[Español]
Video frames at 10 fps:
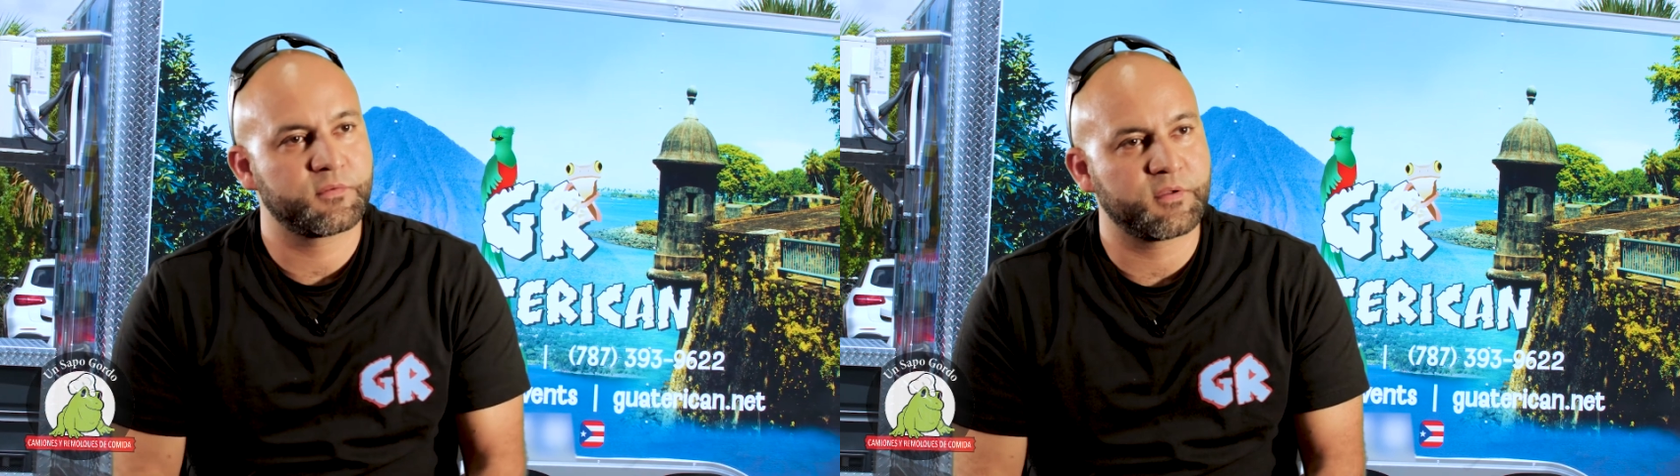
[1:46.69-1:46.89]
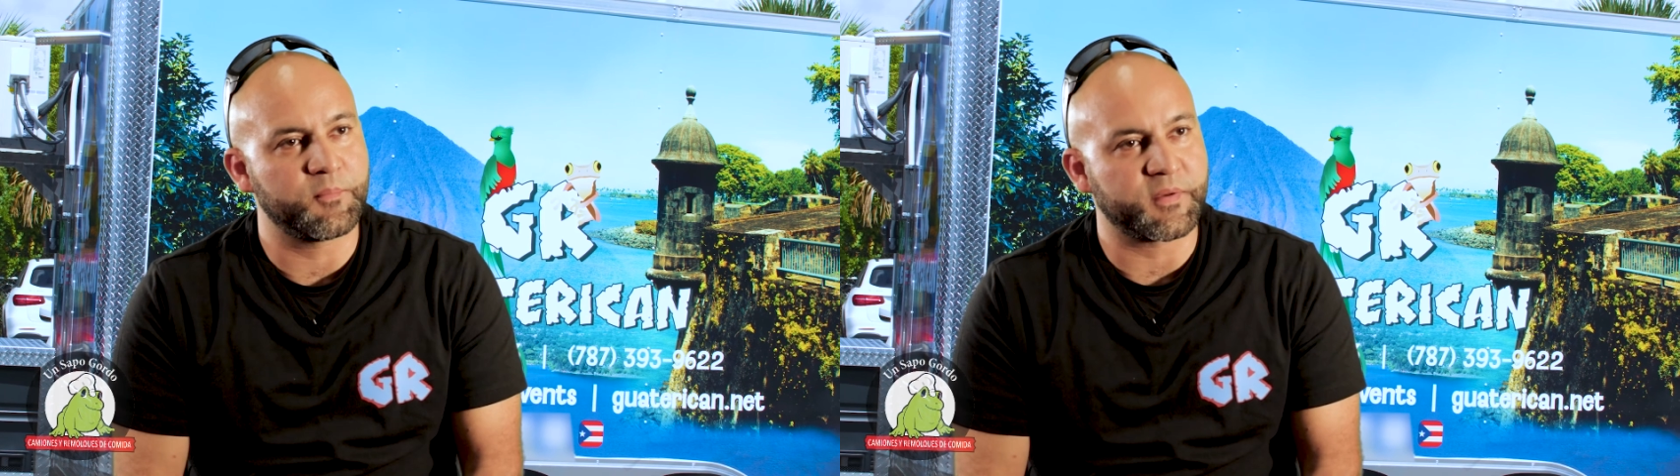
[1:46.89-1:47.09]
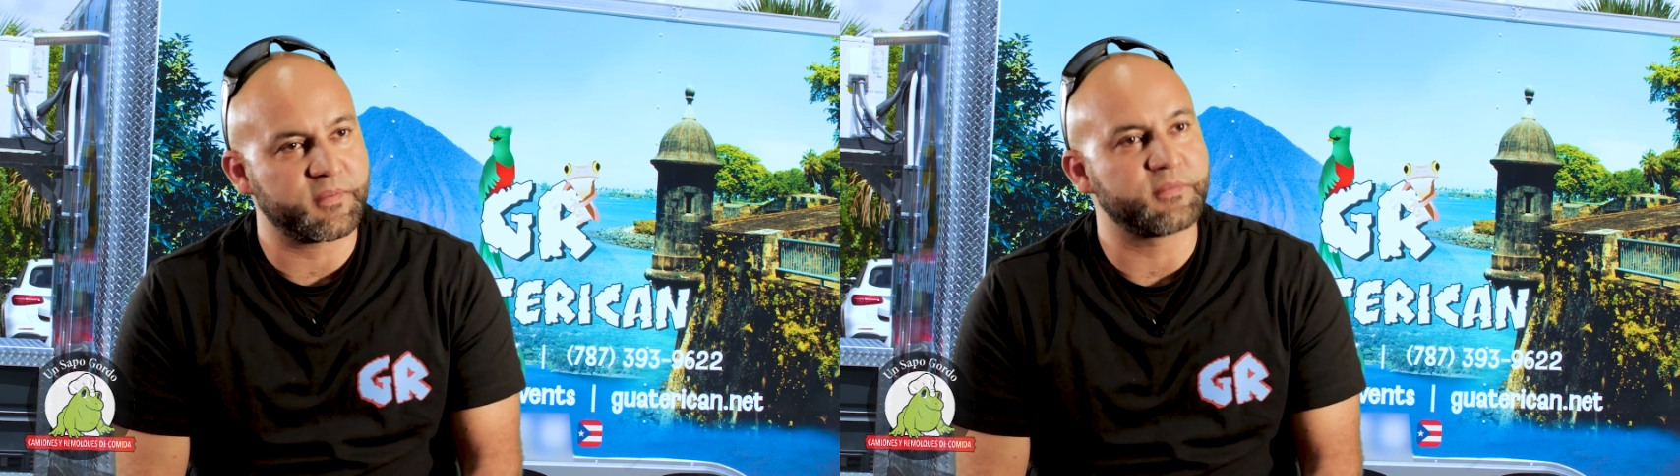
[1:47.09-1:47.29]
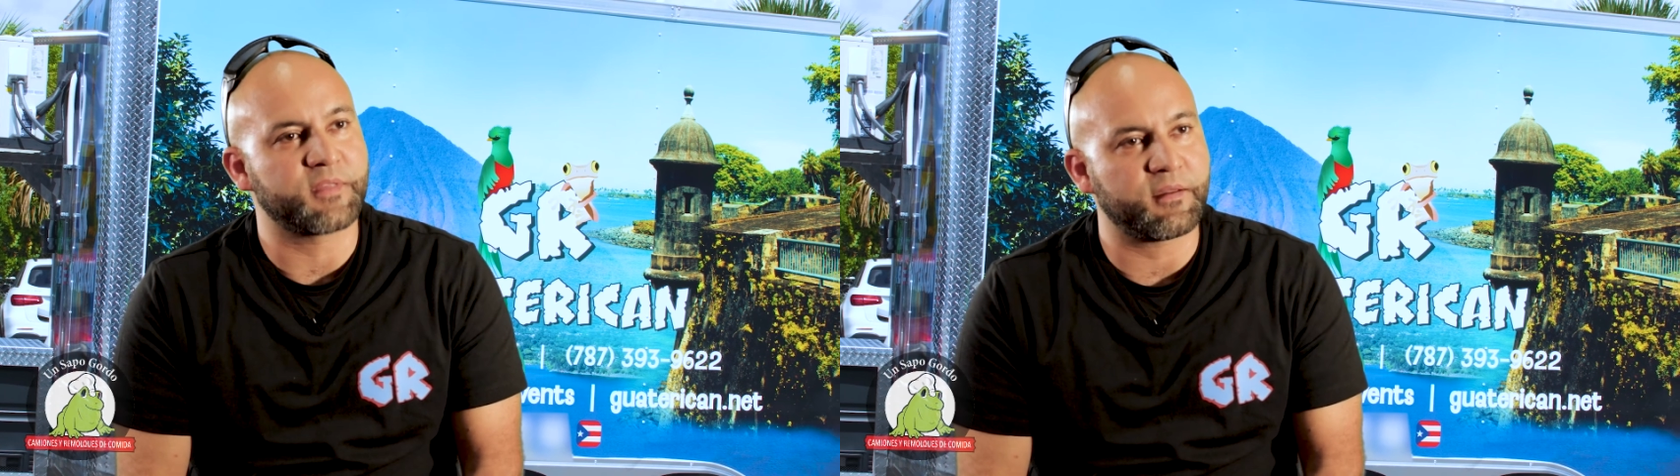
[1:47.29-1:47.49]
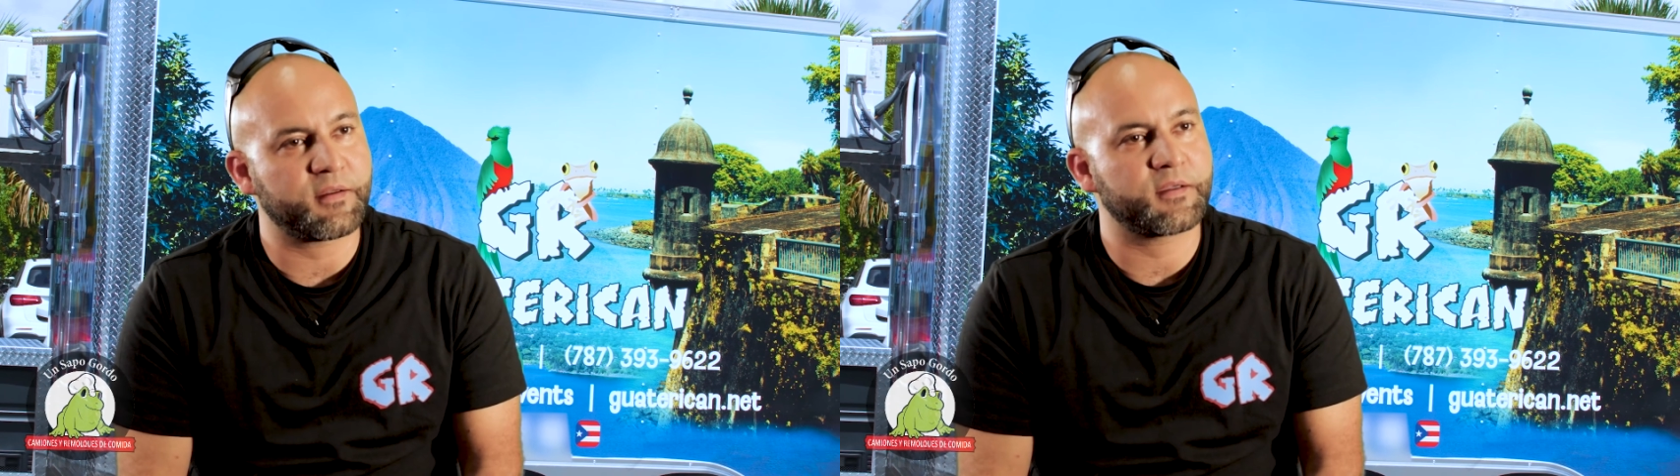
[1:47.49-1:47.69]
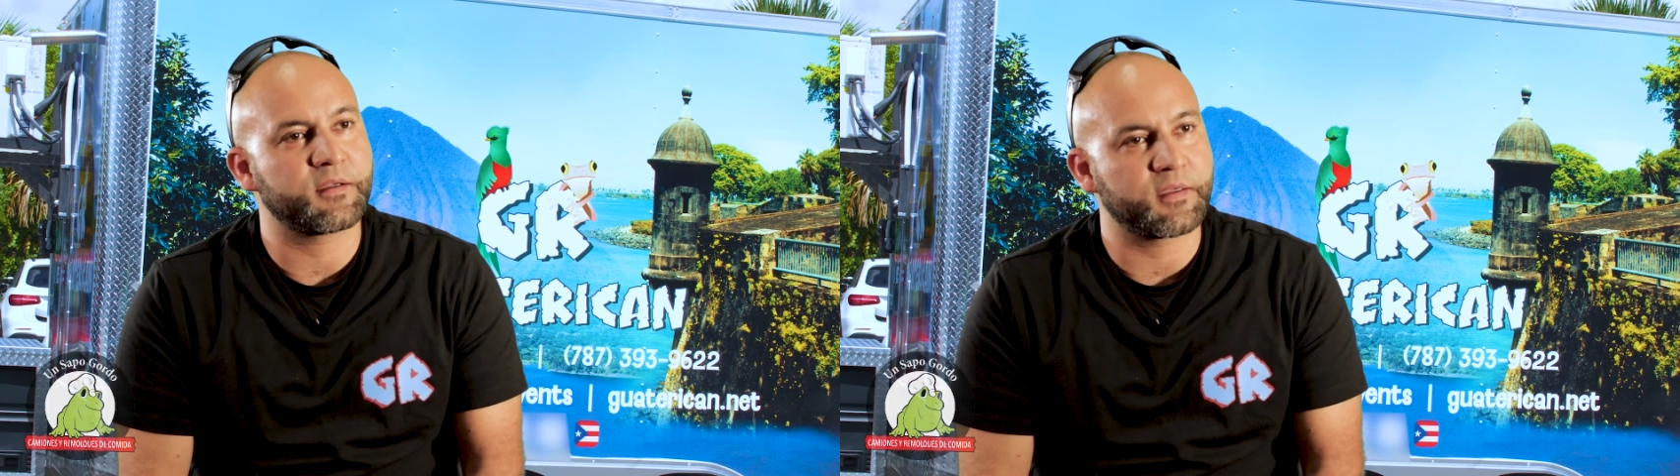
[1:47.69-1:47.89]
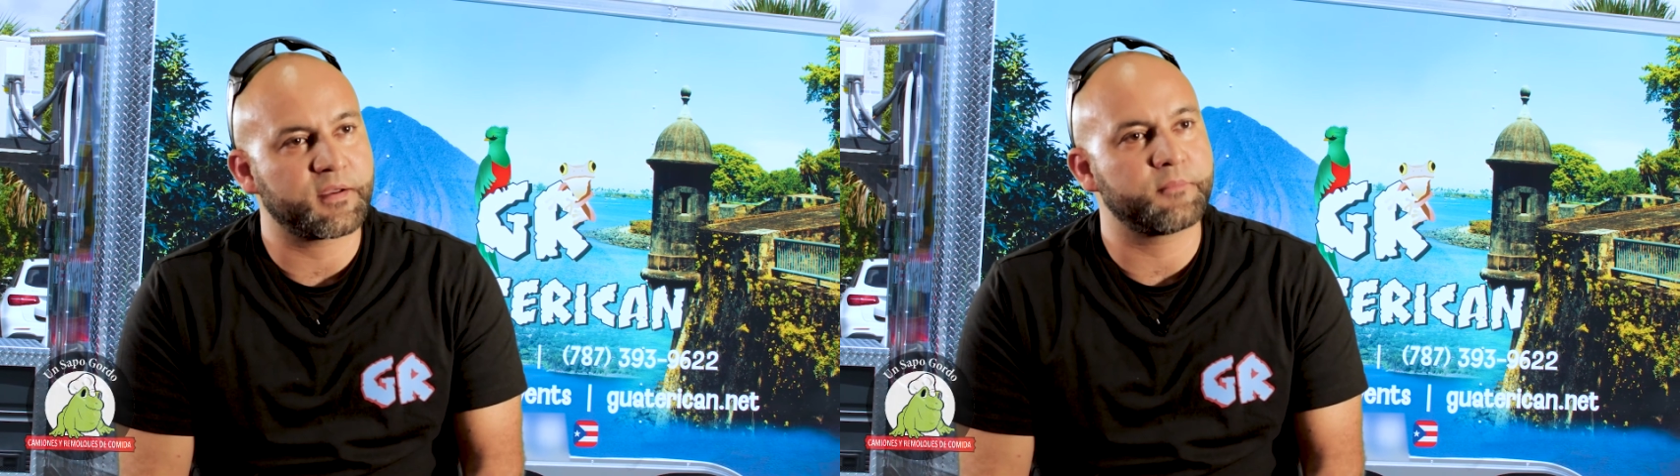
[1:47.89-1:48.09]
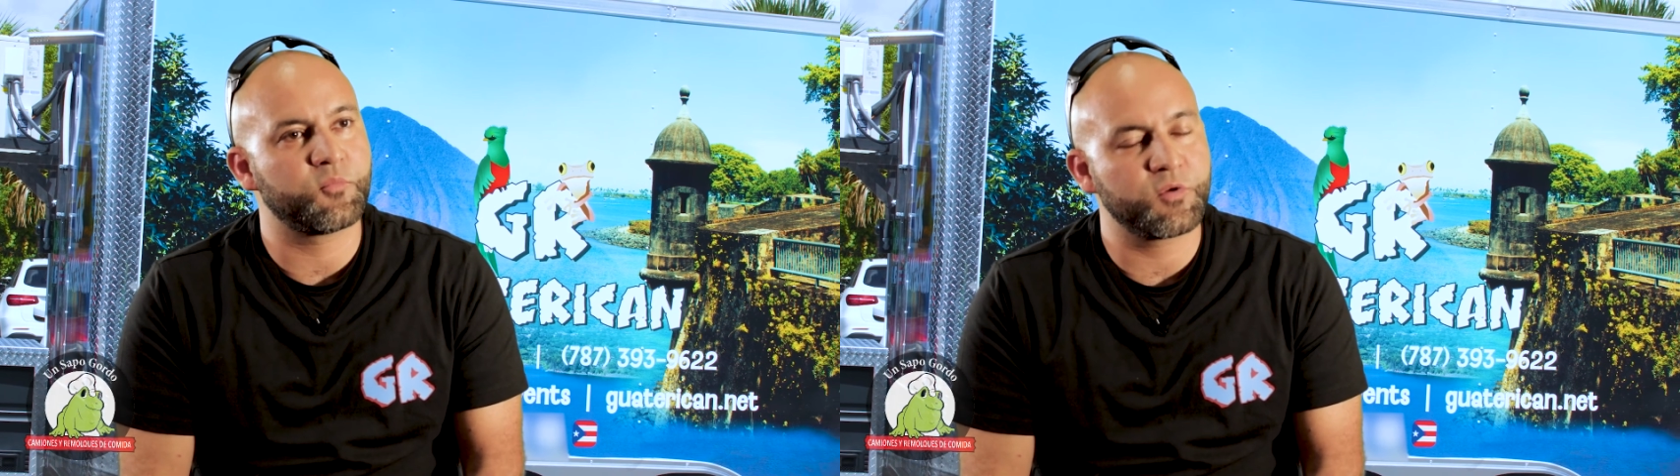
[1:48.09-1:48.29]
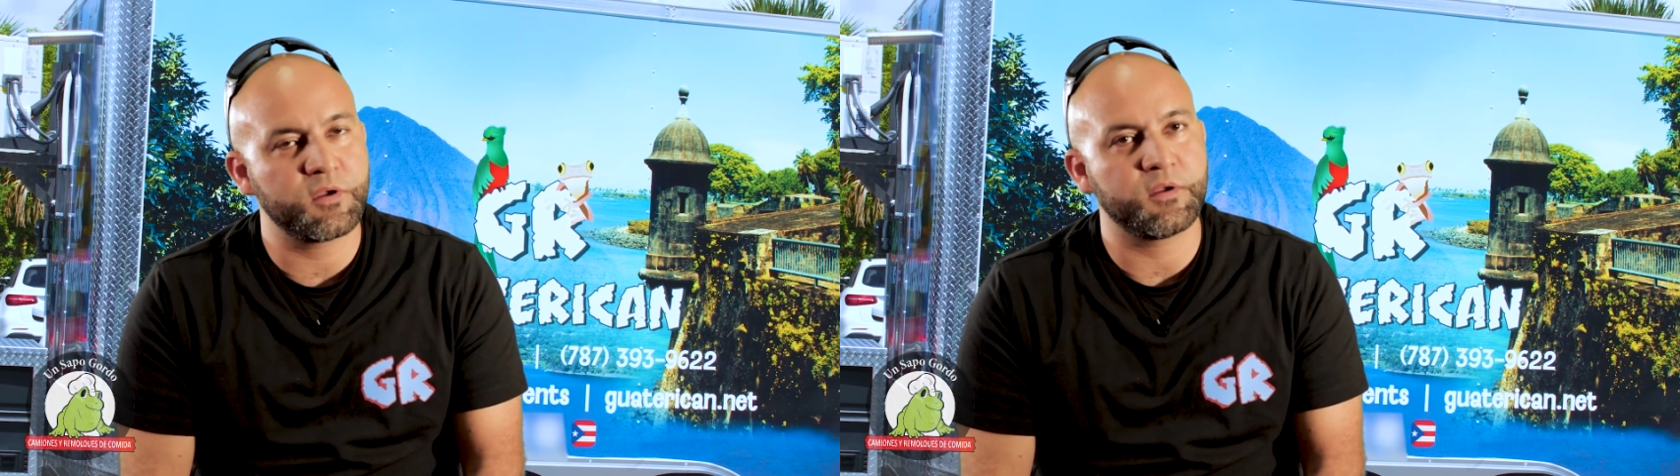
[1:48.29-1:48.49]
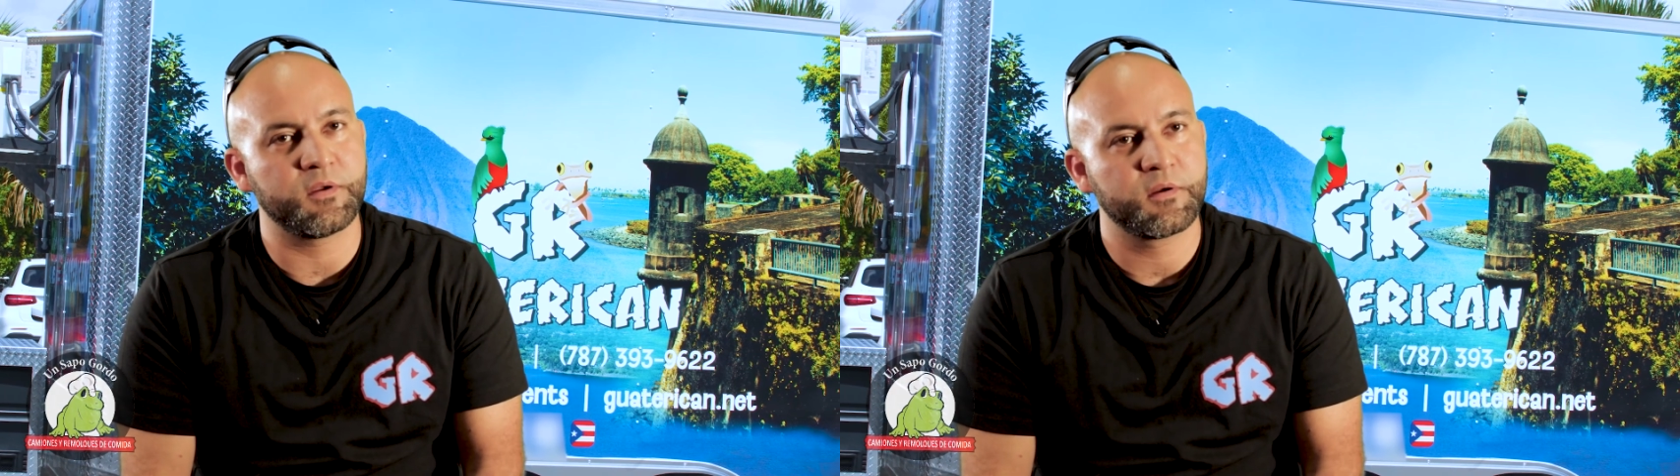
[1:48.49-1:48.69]
que presentaban eran
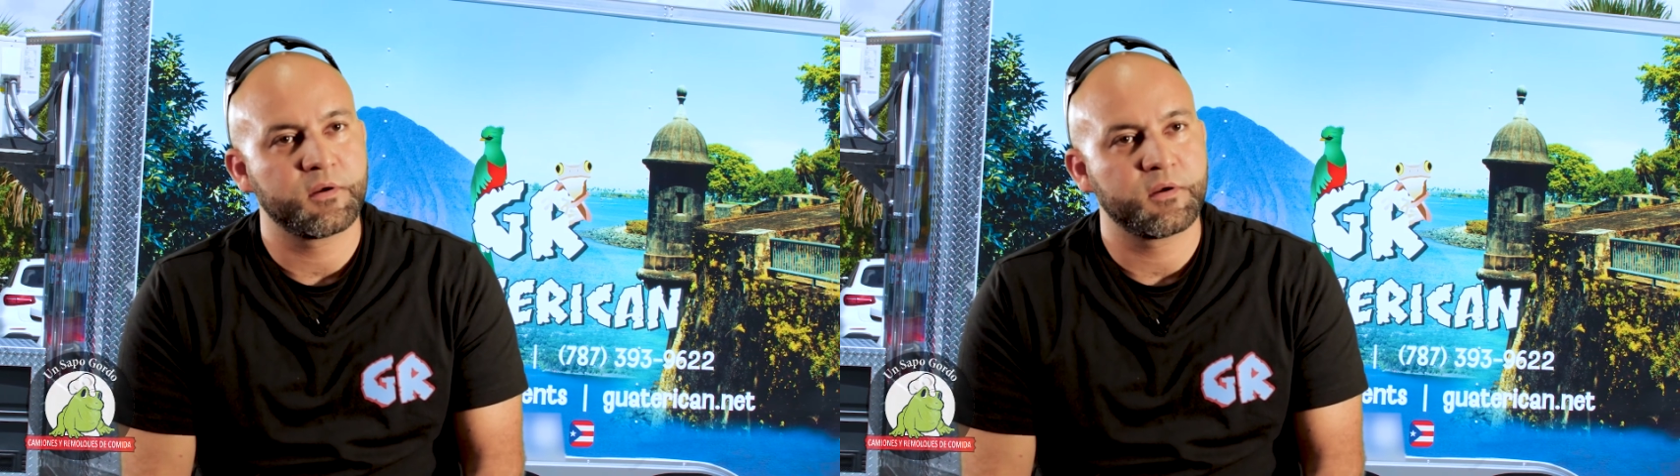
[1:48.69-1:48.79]
muy,